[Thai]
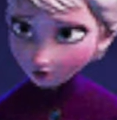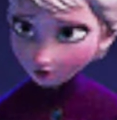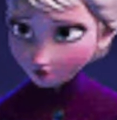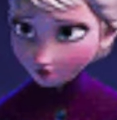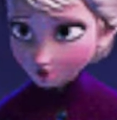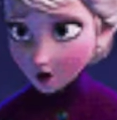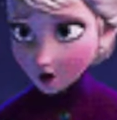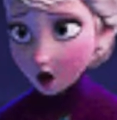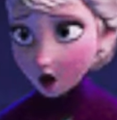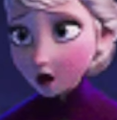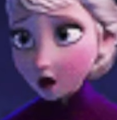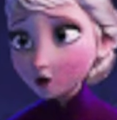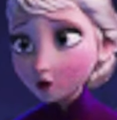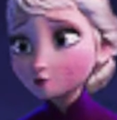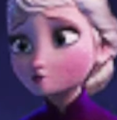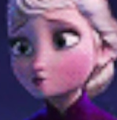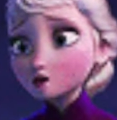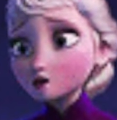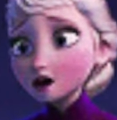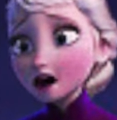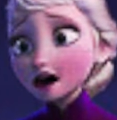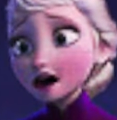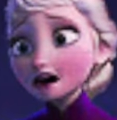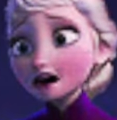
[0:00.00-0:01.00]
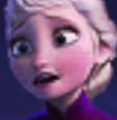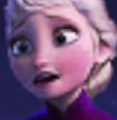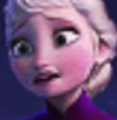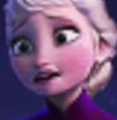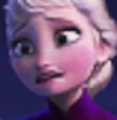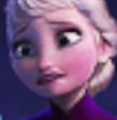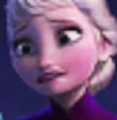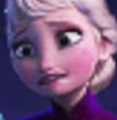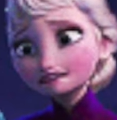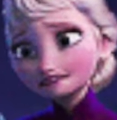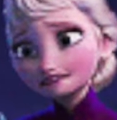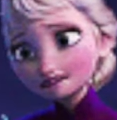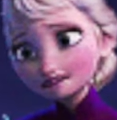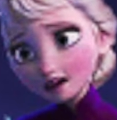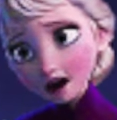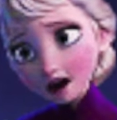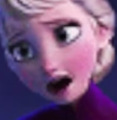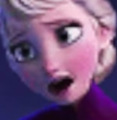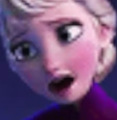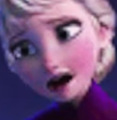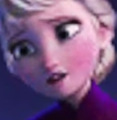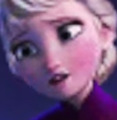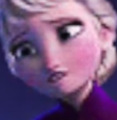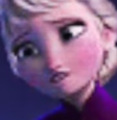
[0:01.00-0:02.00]
to be จากสิ่งที่
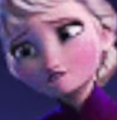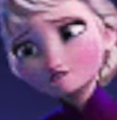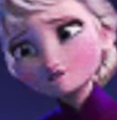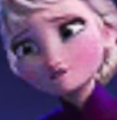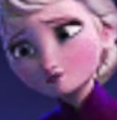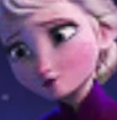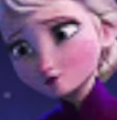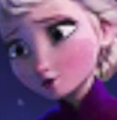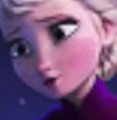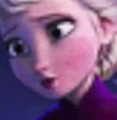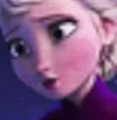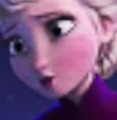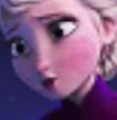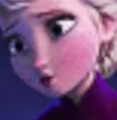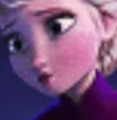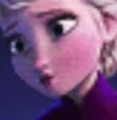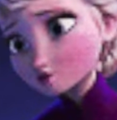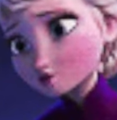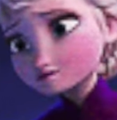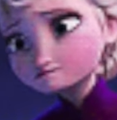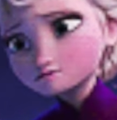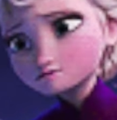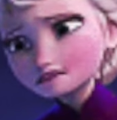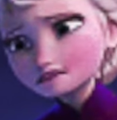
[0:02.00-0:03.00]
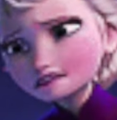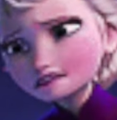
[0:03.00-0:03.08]
พ่อเธอปลูกฝัง